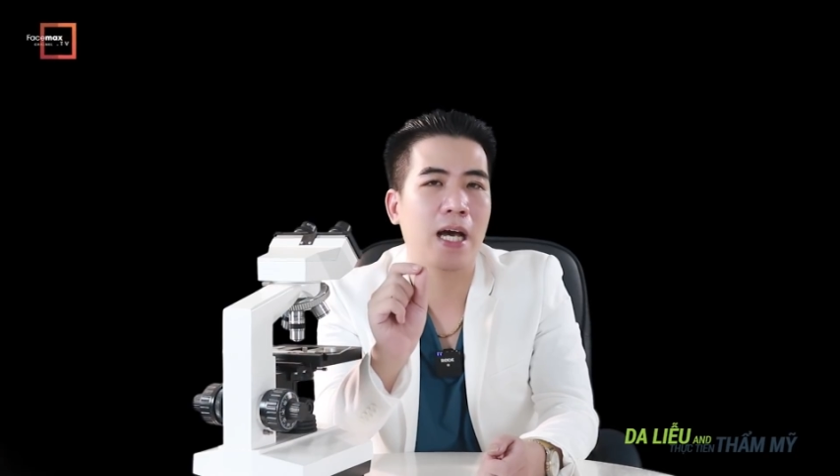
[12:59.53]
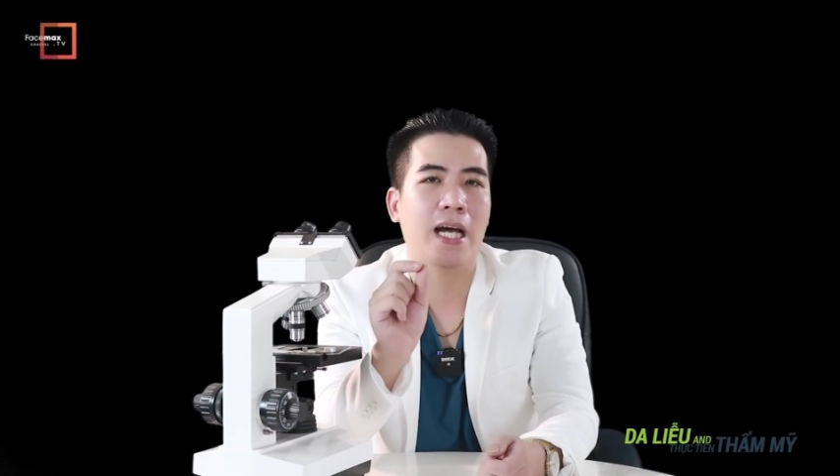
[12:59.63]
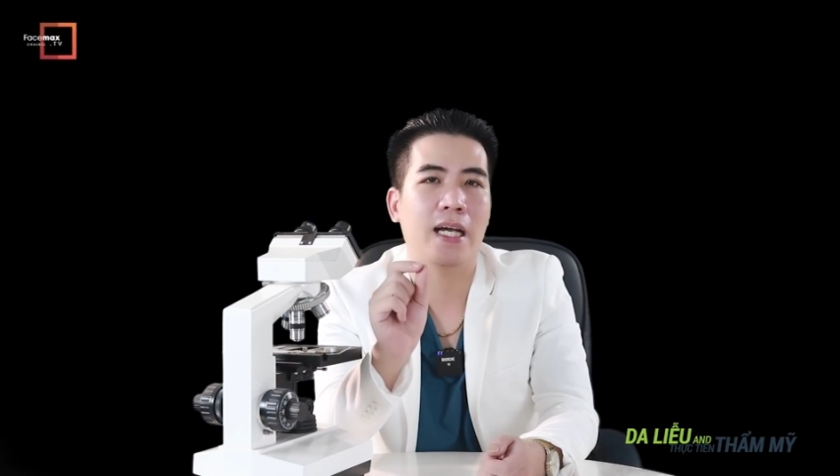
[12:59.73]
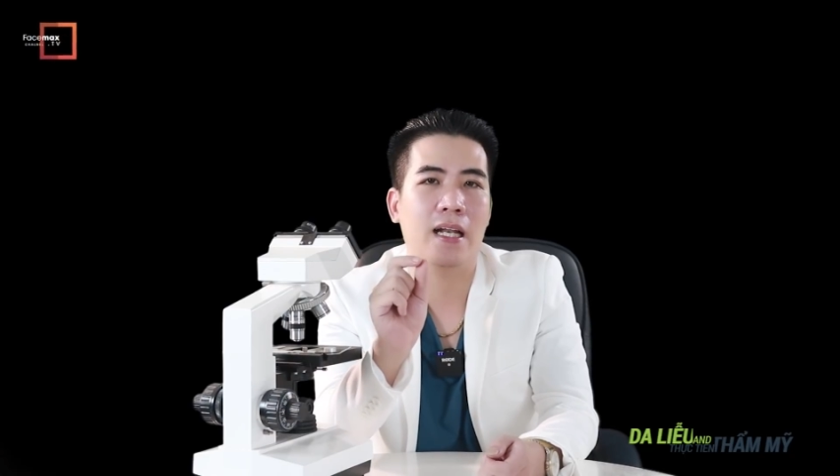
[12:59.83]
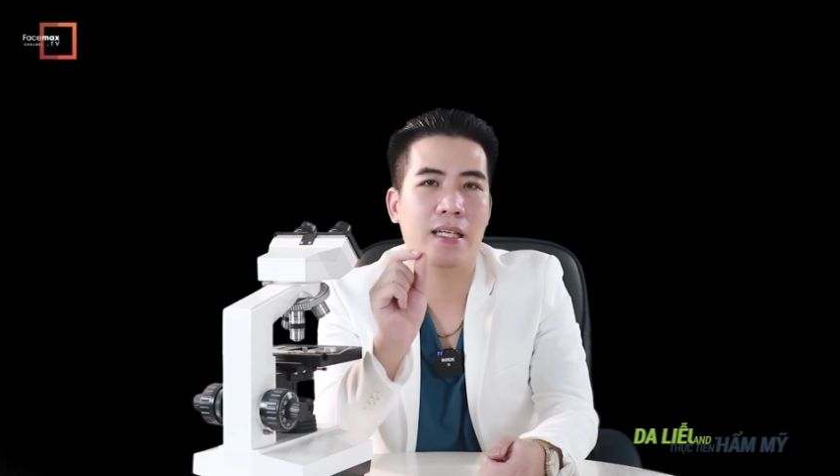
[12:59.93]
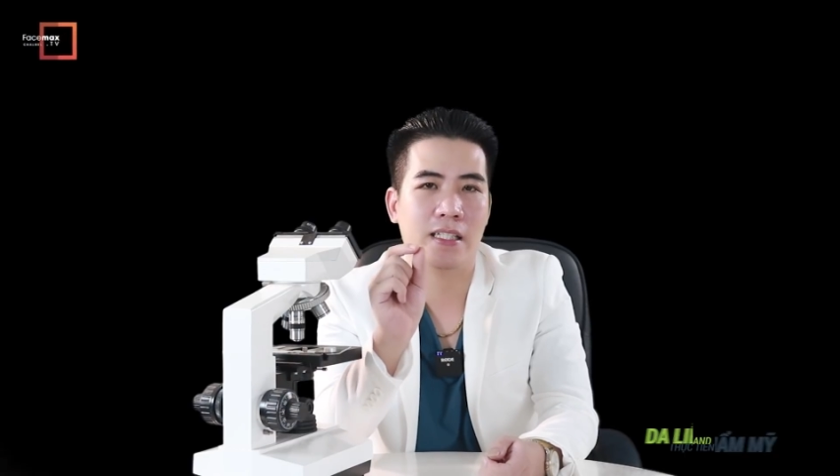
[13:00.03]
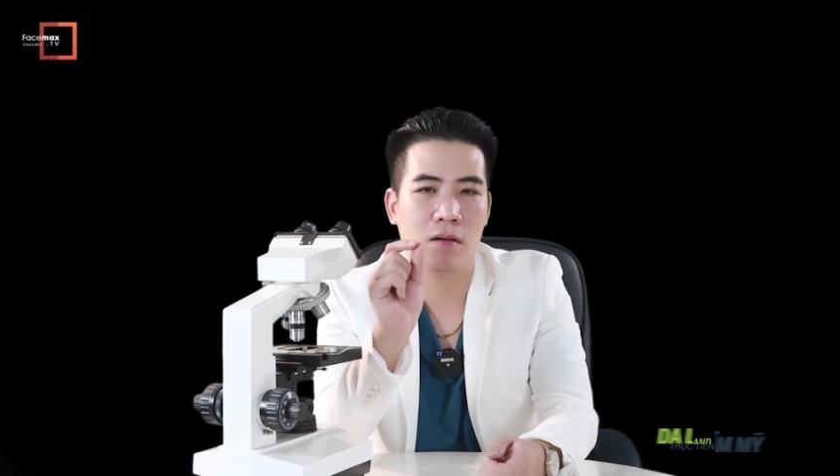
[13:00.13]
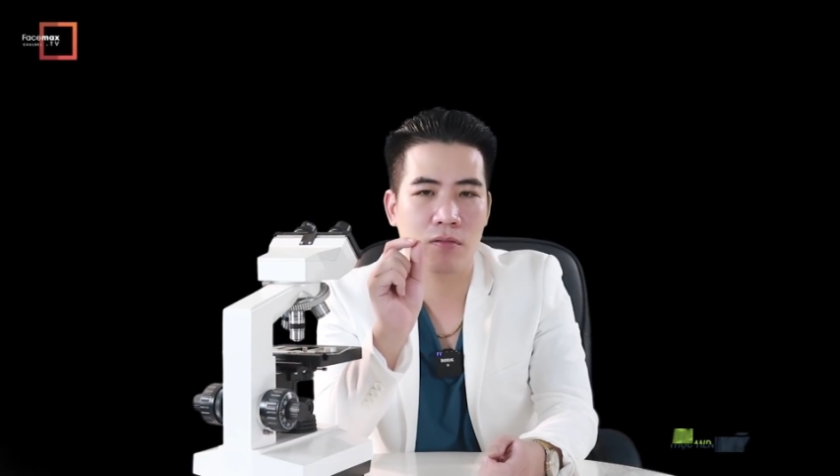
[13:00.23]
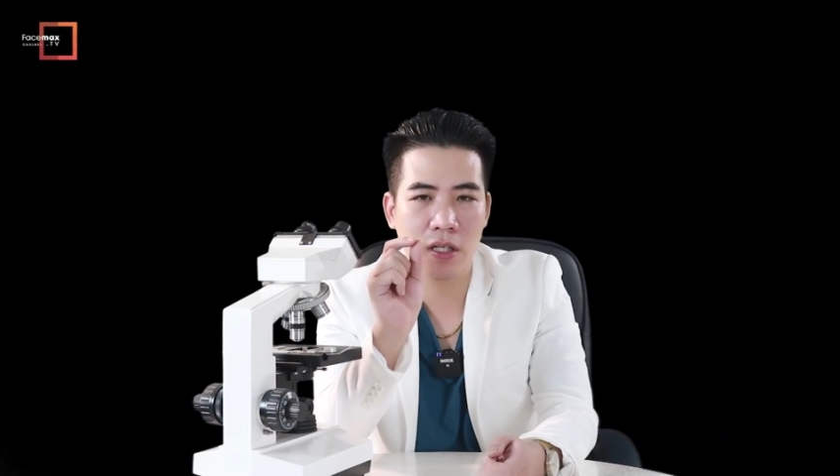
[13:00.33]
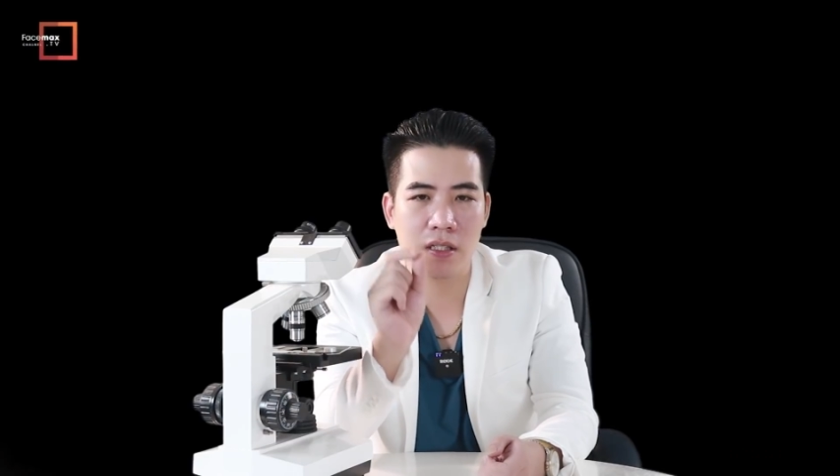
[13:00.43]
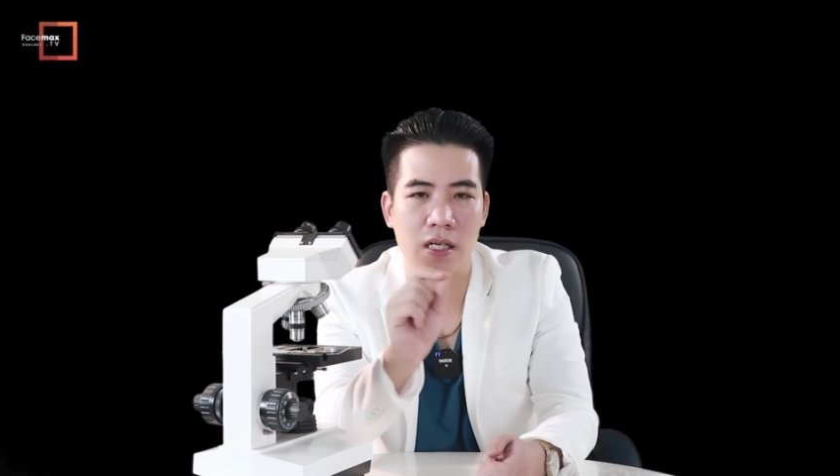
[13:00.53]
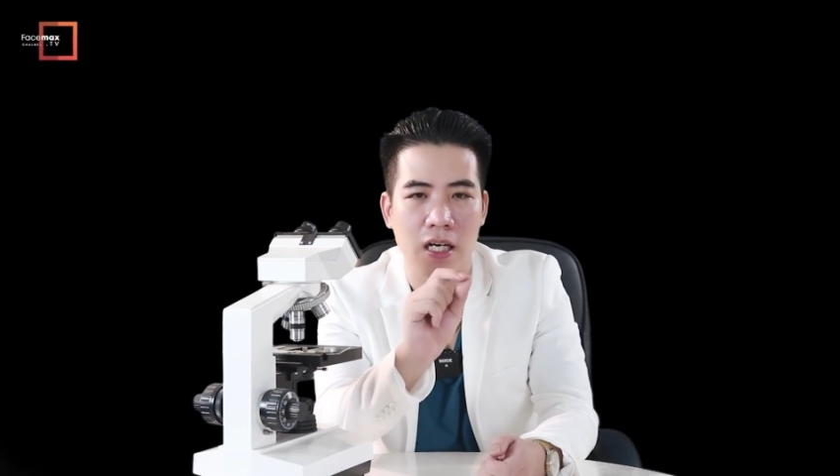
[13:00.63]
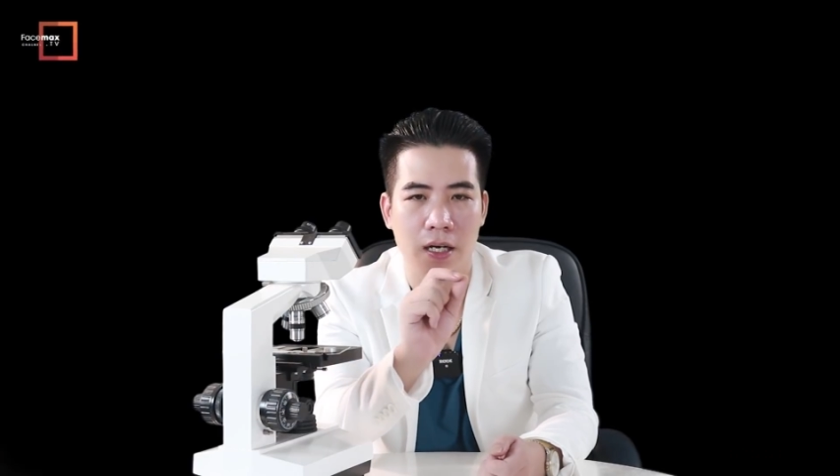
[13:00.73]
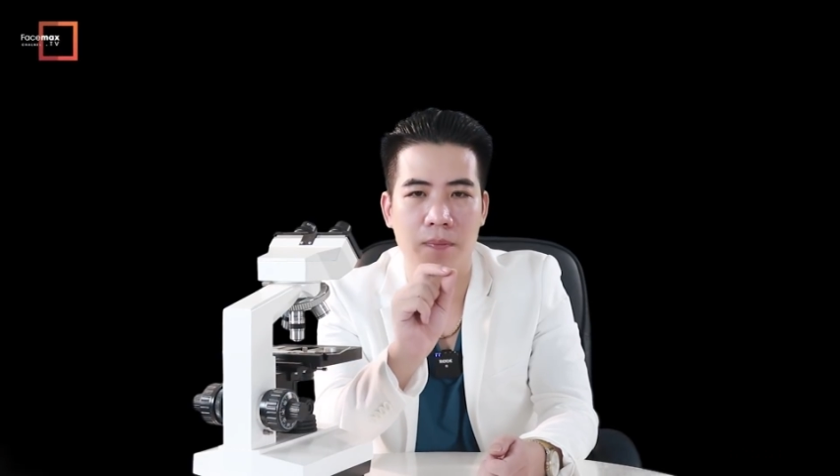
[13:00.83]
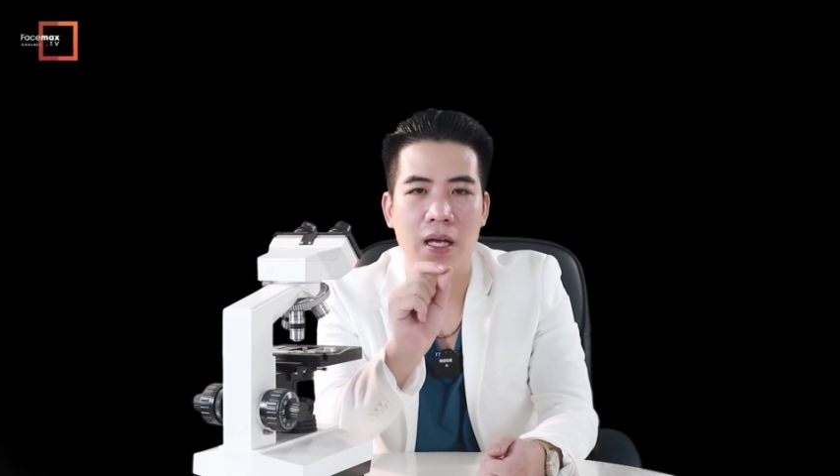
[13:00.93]
lại là trong những trường
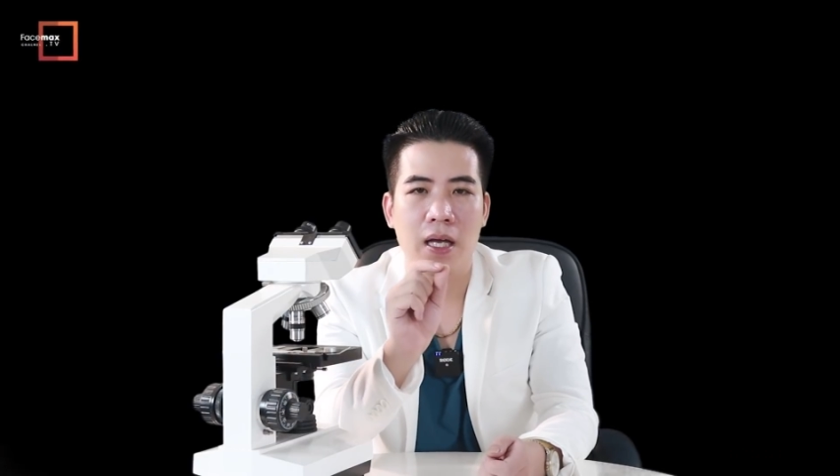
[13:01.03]
hợp